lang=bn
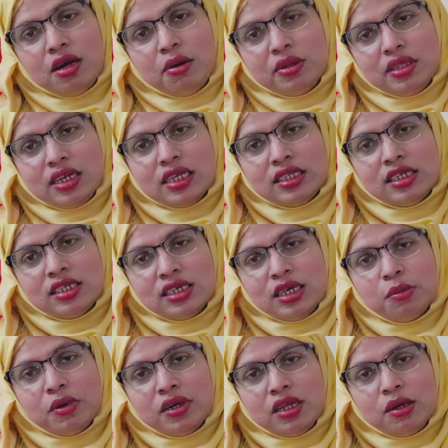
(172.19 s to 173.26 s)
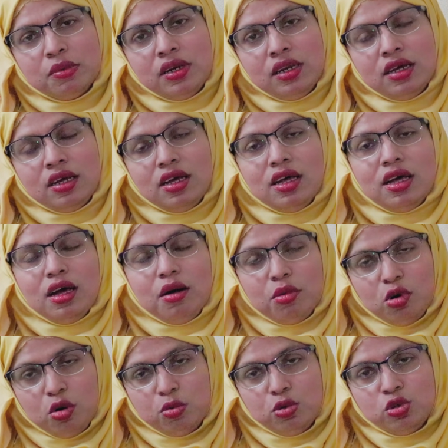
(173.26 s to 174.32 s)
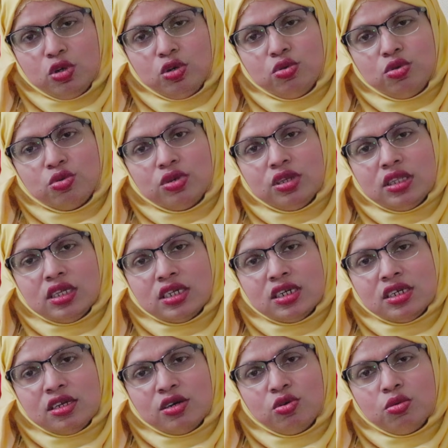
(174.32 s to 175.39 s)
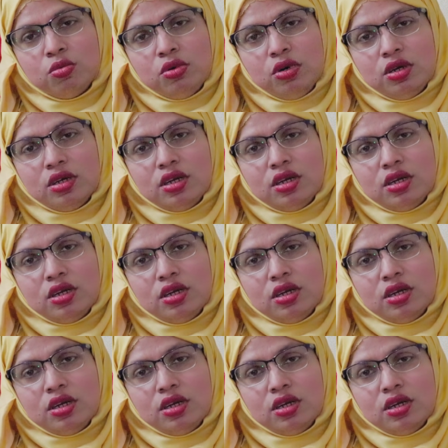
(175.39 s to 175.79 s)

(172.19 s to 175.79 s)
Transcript: আমাদের কাছে চেয়ে পাঠাবেন আমরা অবশ্যই উত্তর দিতে চেষ্টা করব